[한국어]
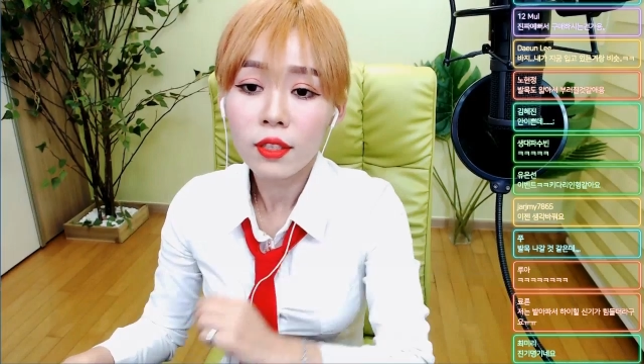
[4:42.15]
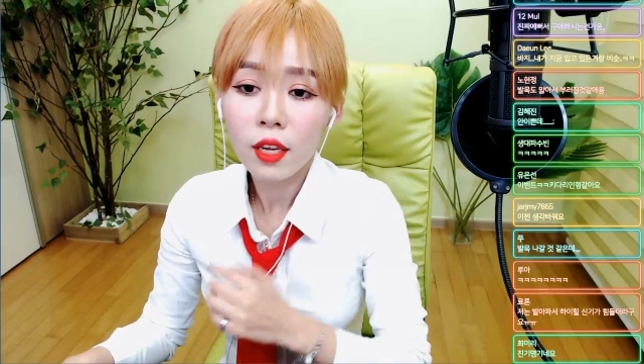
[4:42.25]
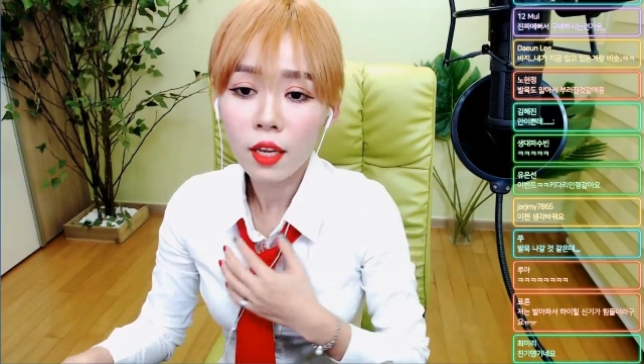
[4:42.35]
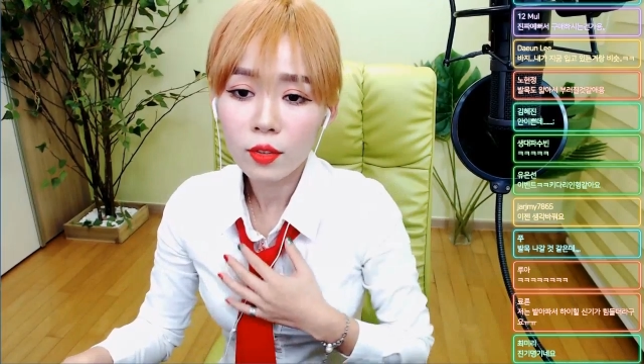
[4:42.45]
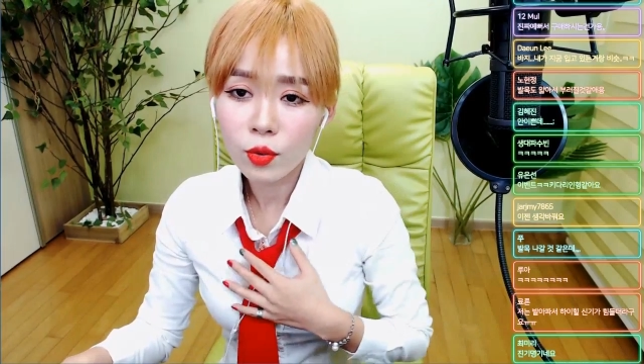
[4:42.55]

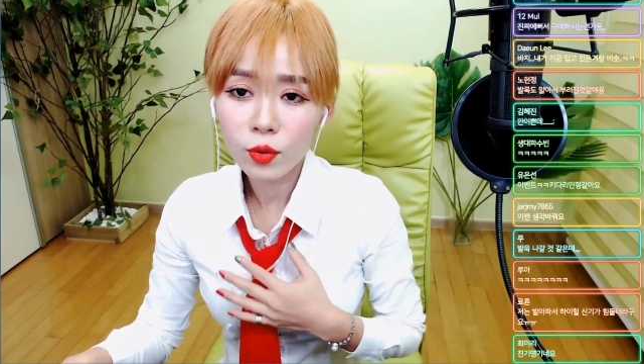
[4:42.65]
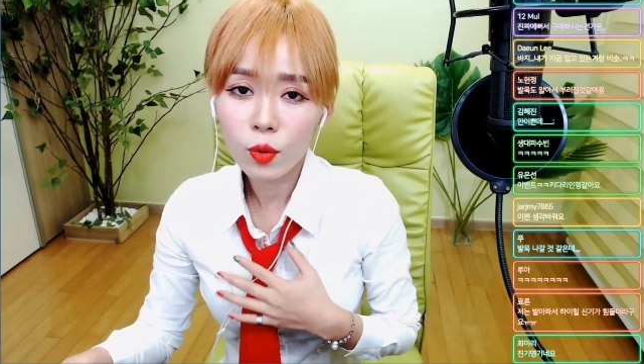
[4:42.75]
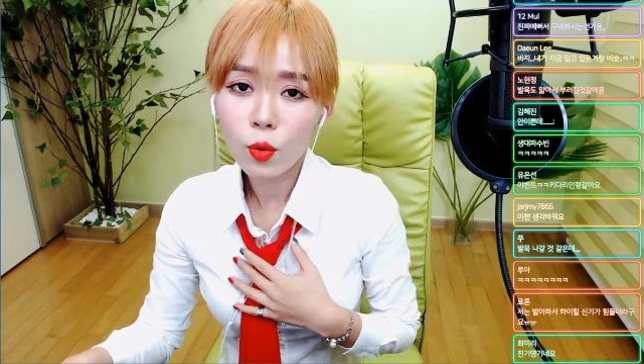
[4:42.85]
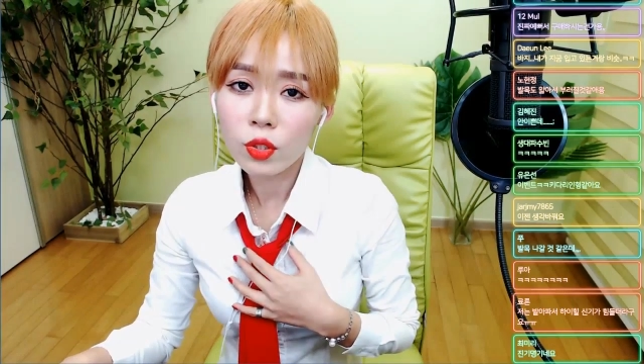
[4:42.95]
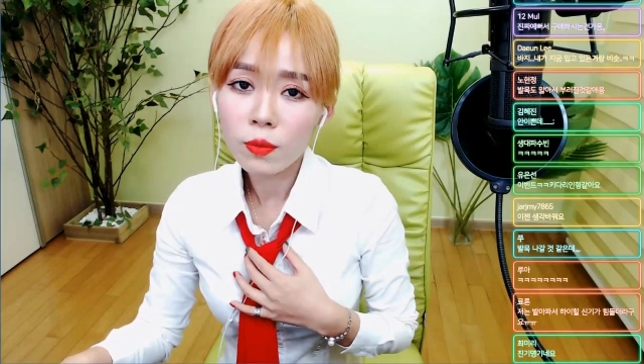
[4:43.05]
예,
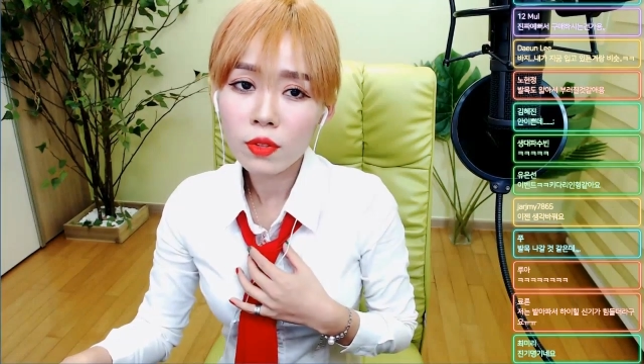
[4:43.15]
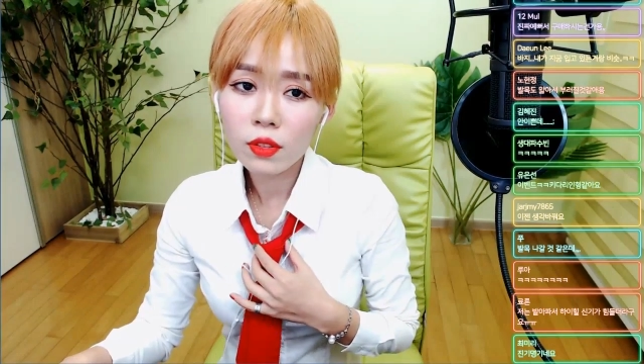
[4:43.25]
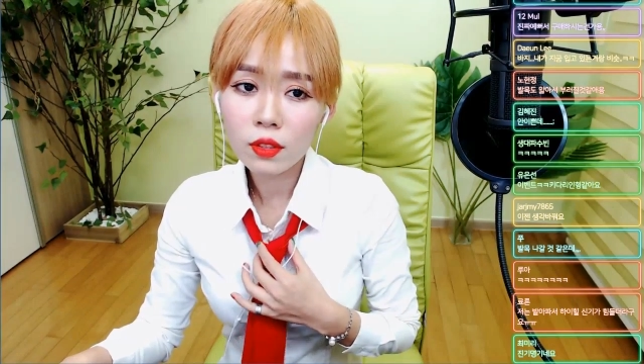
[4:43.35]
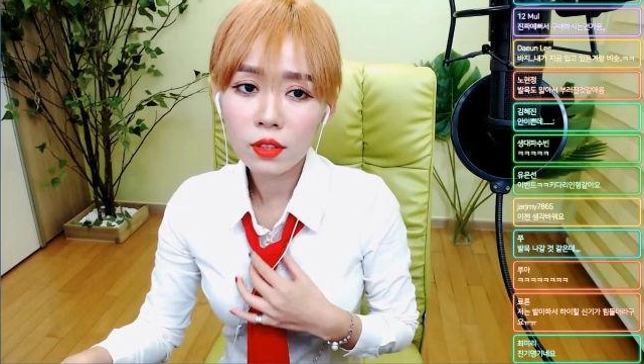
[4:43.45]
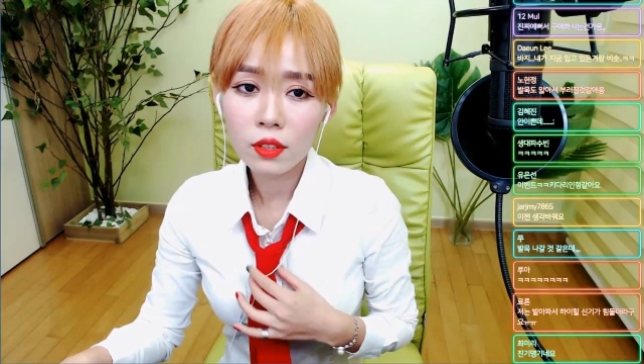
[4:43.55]
저옷
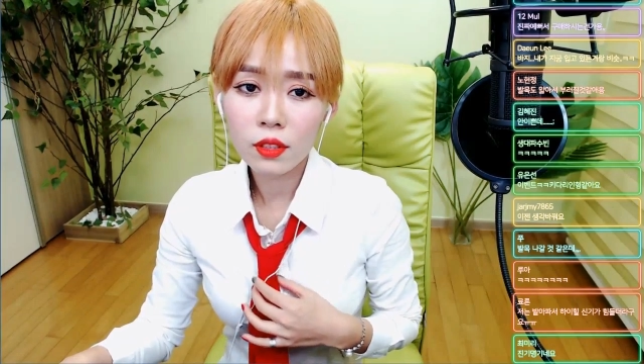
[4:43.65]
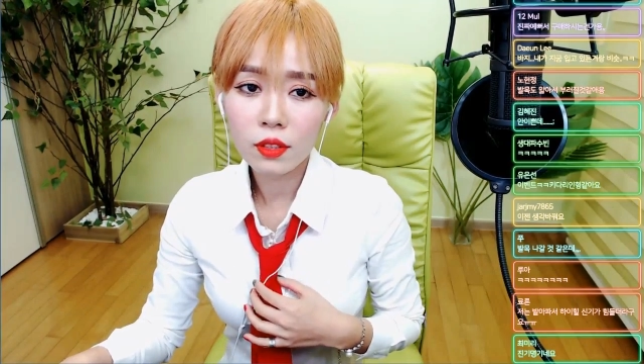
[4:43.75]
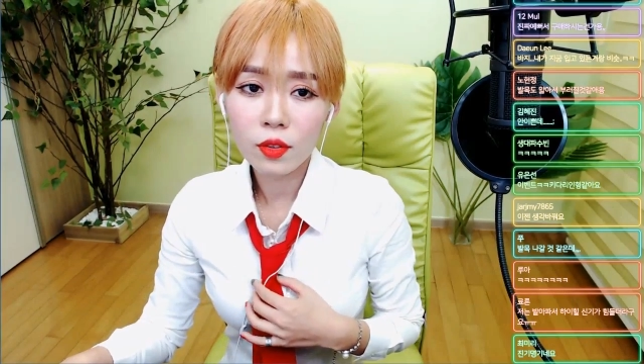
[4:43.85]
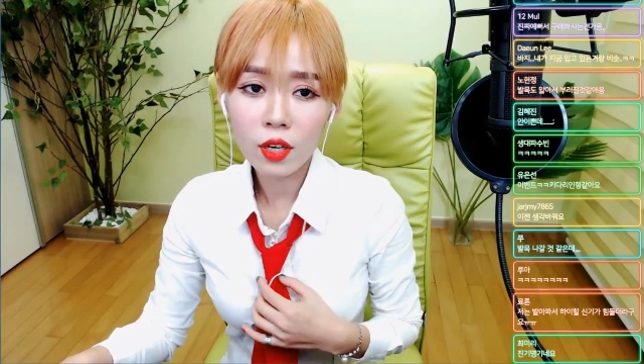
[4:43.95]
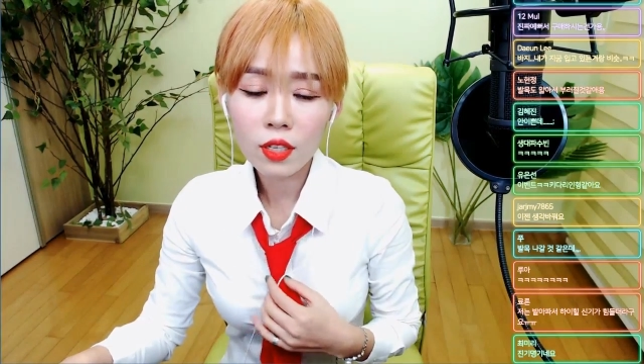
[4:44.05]
입는
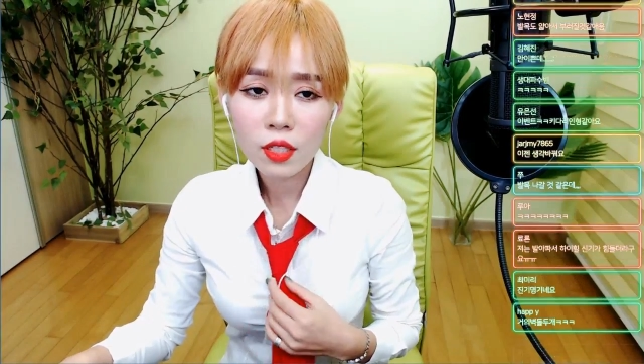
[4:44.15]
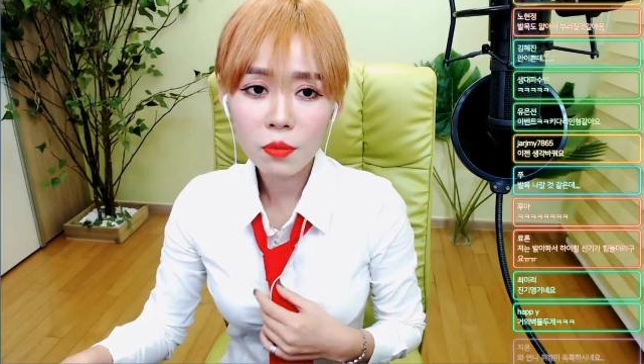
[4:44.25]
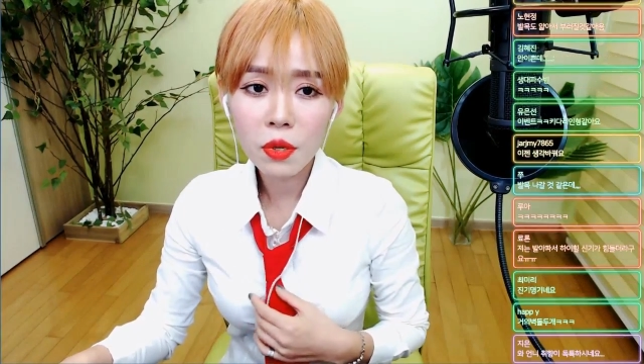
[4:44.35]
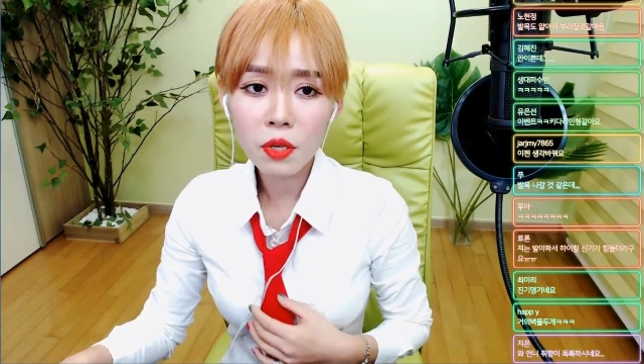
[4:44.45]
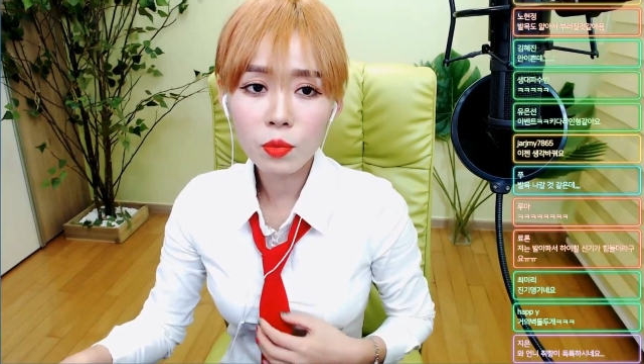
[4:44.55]
거랑
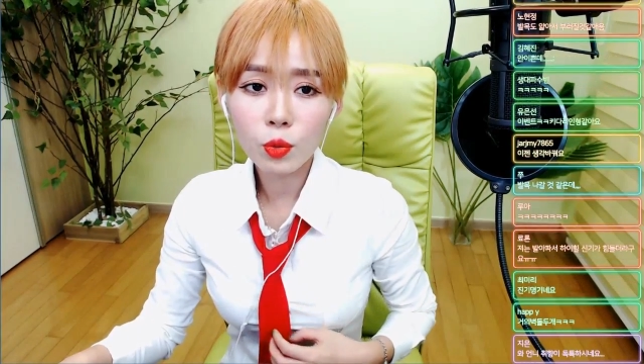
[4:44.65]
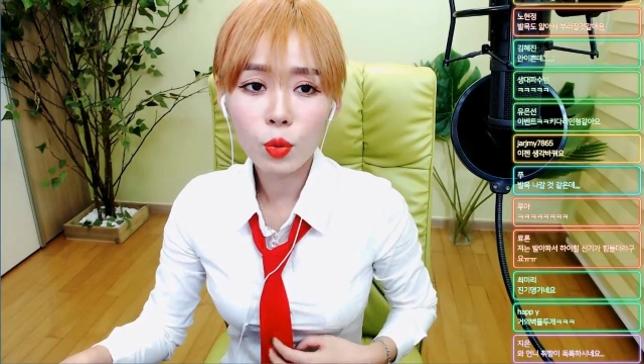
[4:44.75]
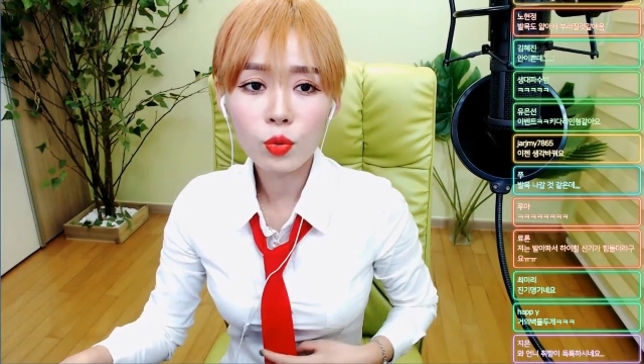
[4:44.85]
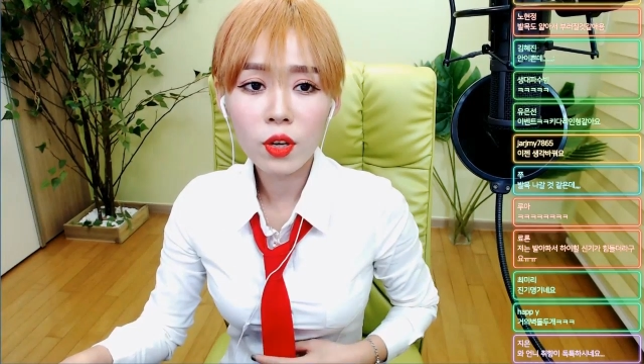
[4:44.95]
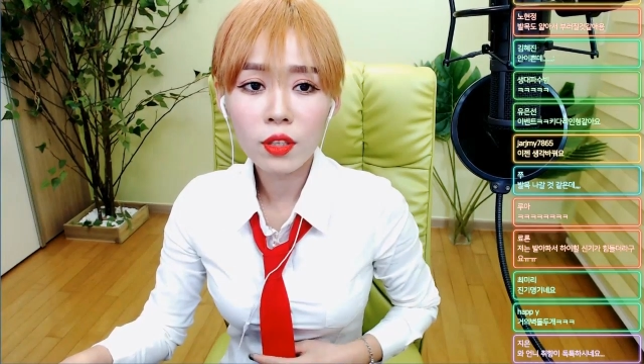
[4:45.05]
신발이 엄청
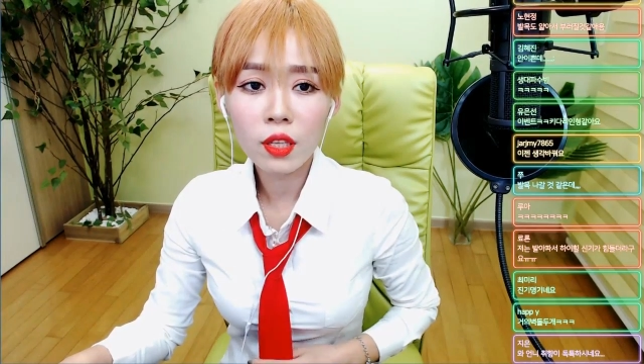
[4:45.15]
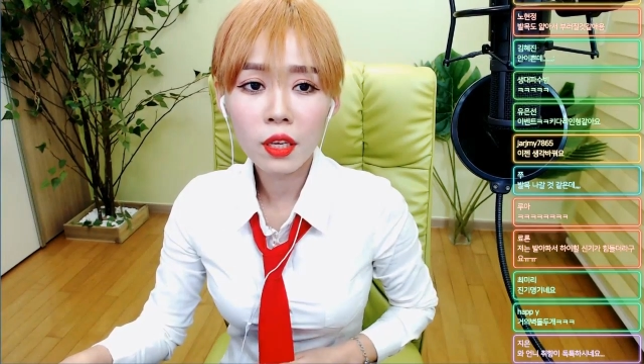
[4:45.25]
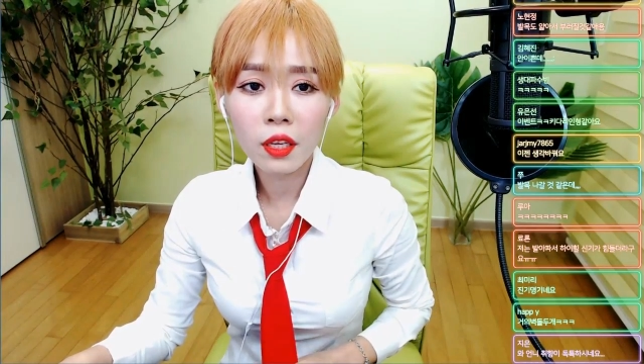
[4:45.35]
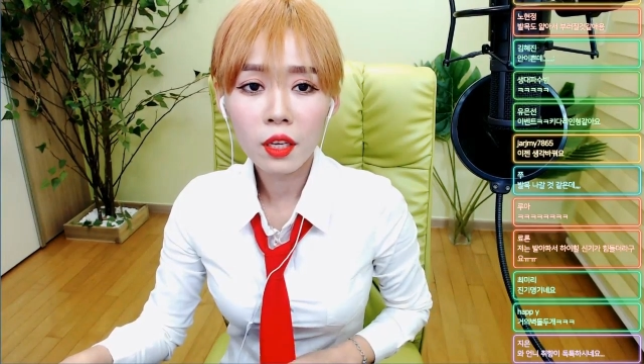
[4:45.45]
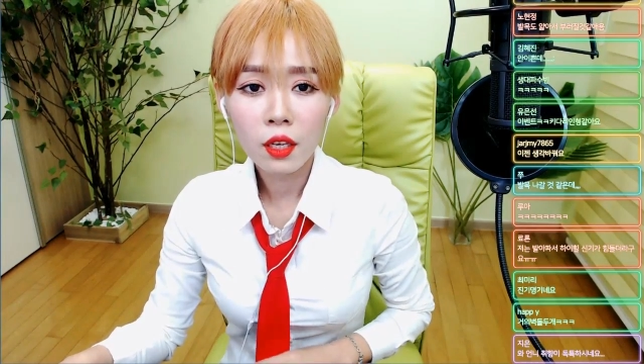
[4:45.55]

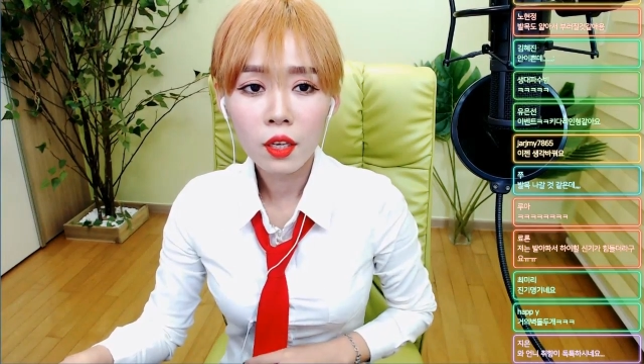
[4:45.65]
독특한데